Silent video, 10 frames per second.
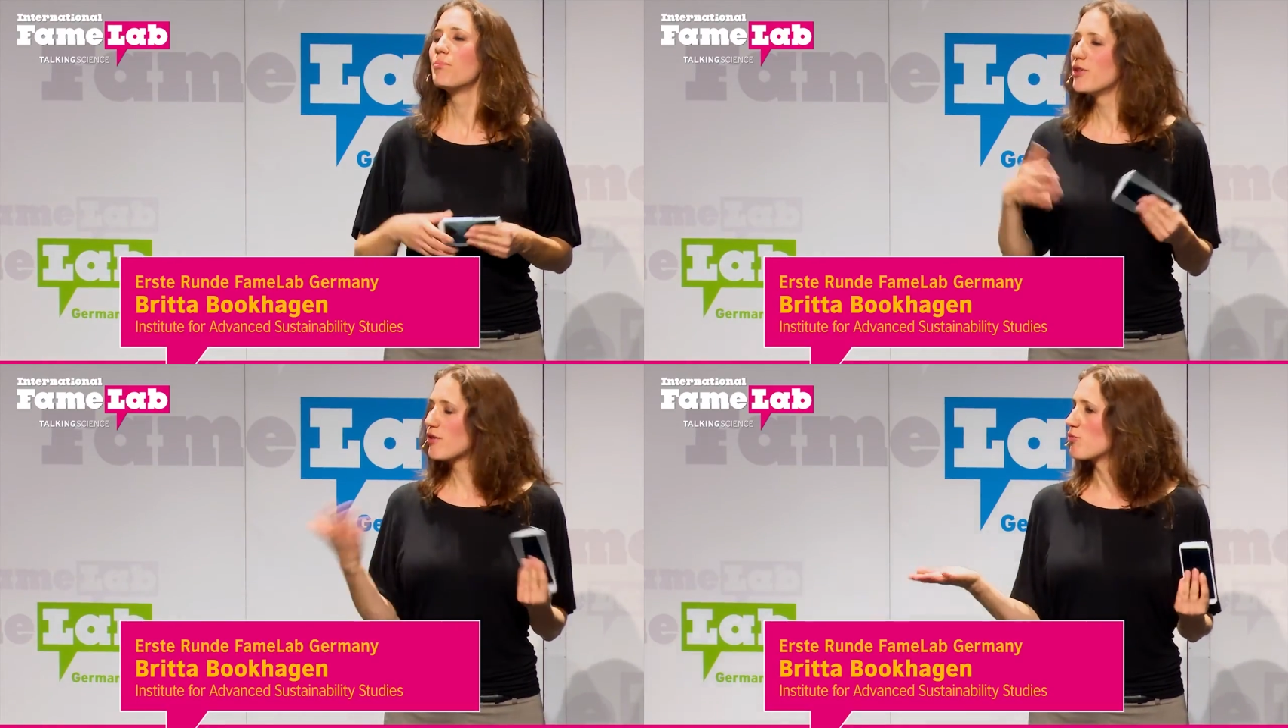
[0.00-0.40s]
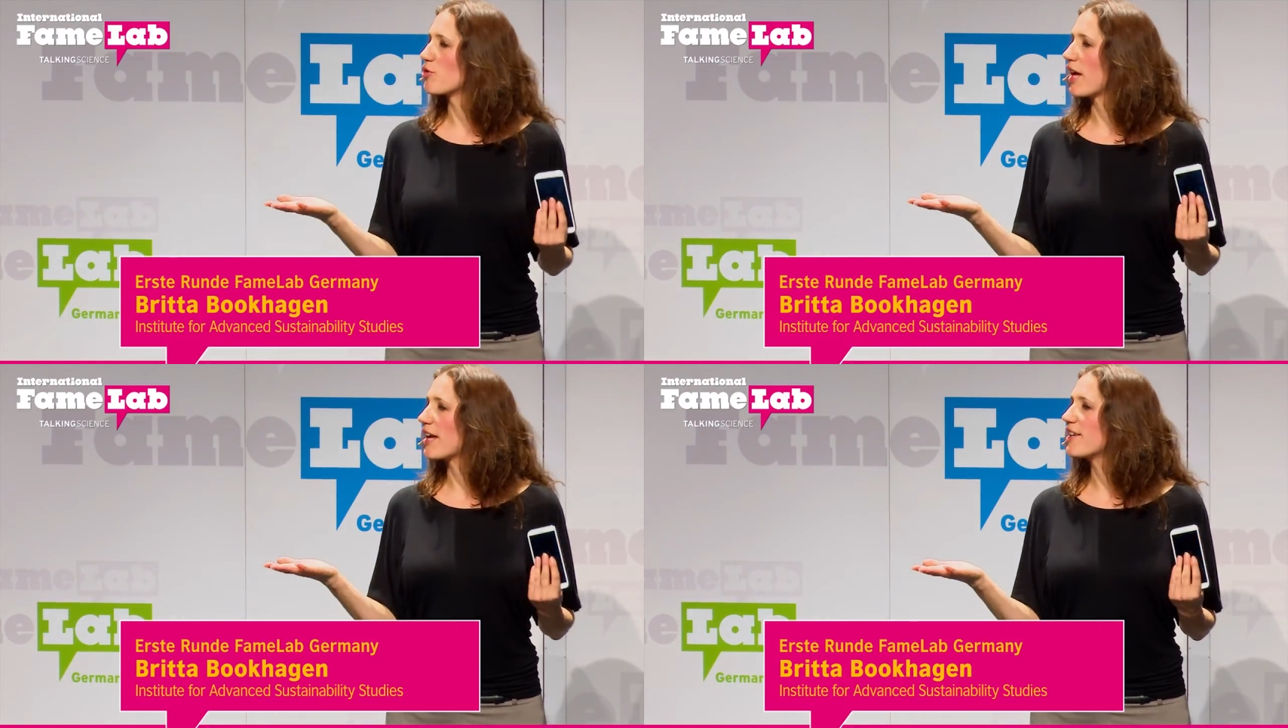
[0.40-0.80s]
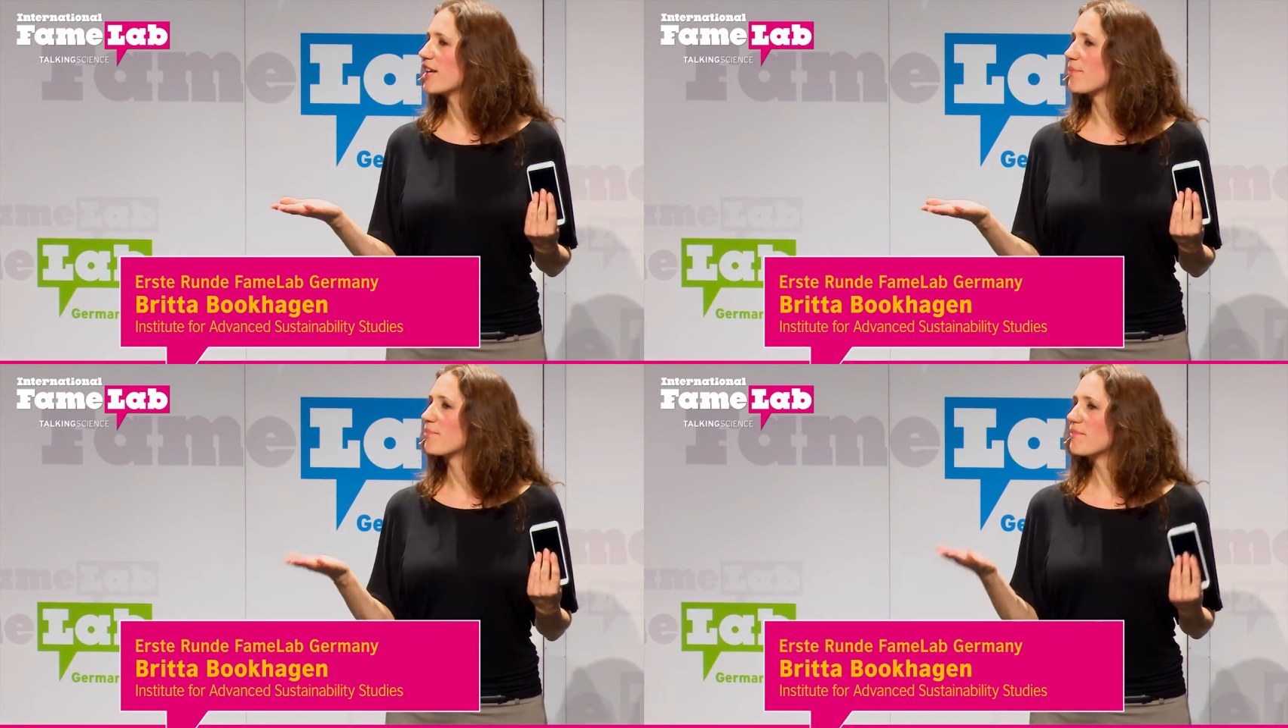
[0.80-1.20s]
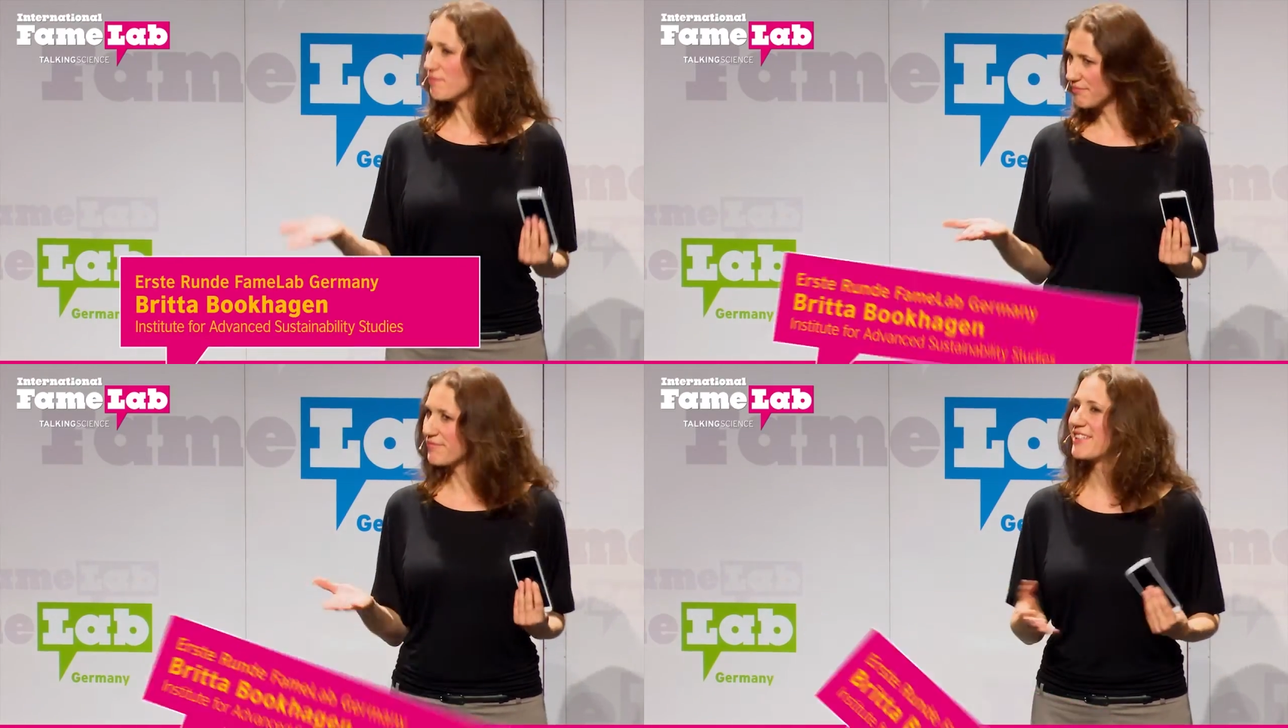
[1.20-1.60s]
bitte zum Recycling geben.
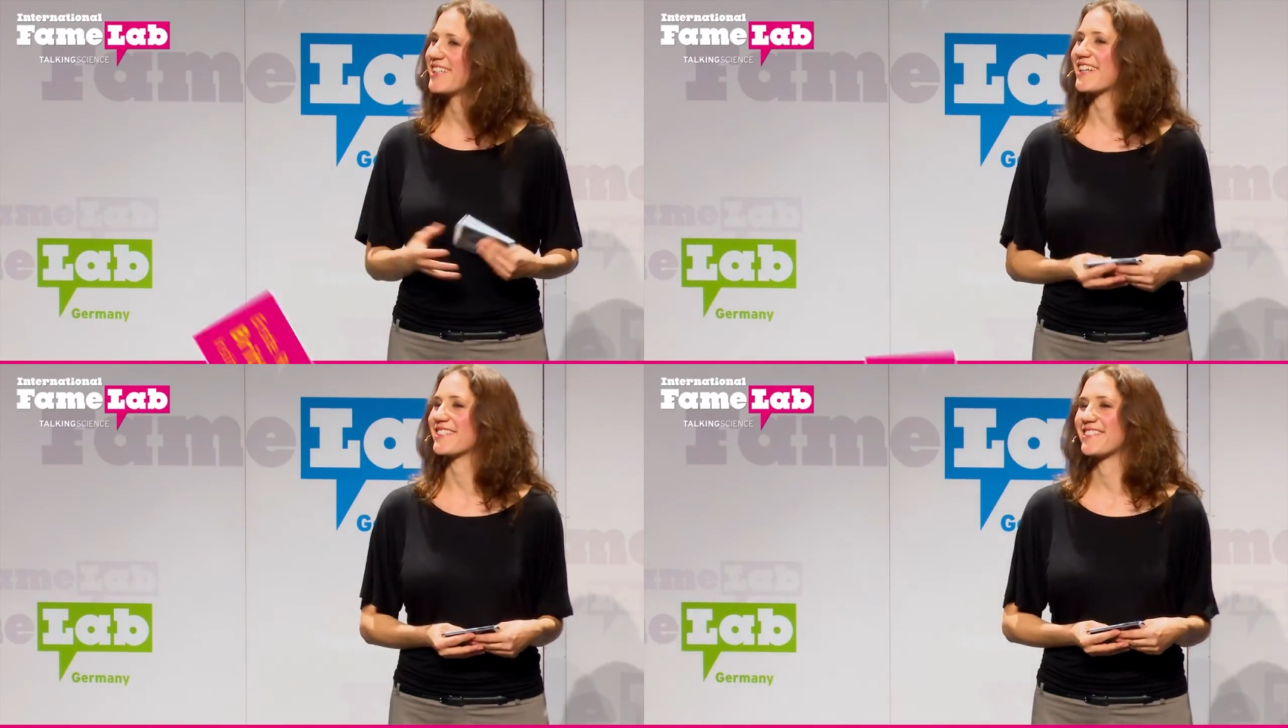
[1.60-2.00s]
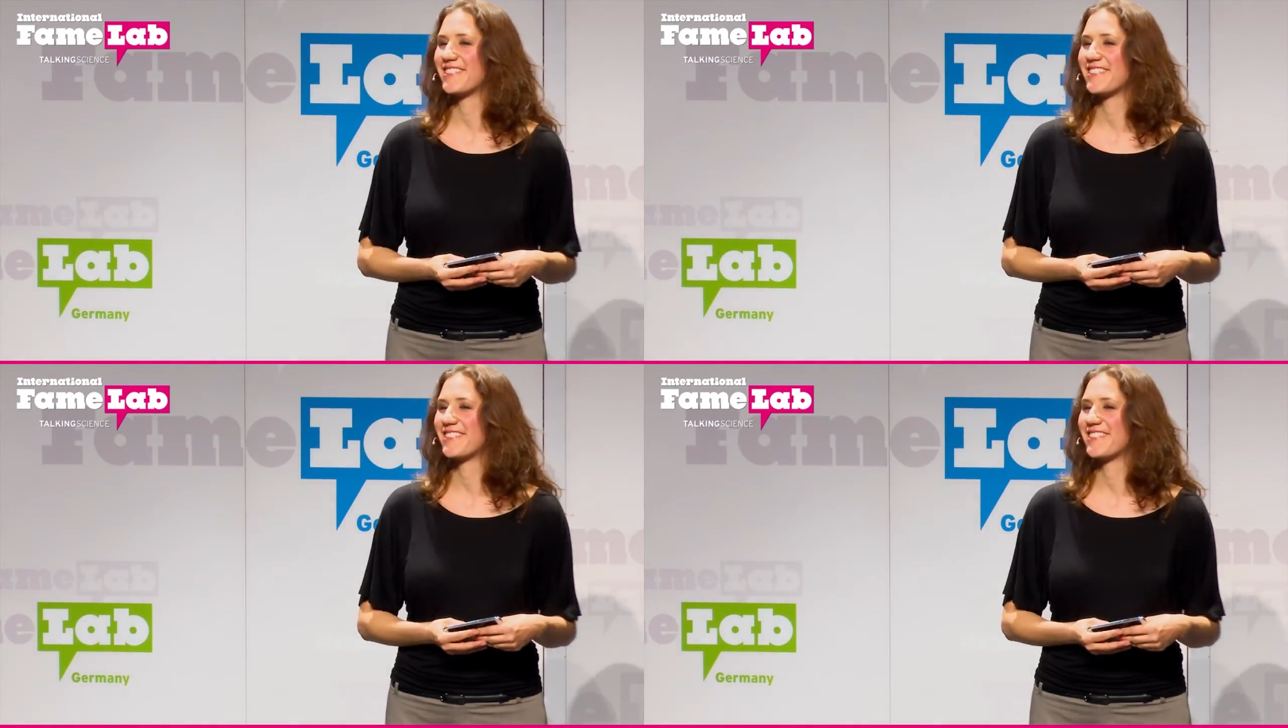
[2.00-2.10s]
Danke.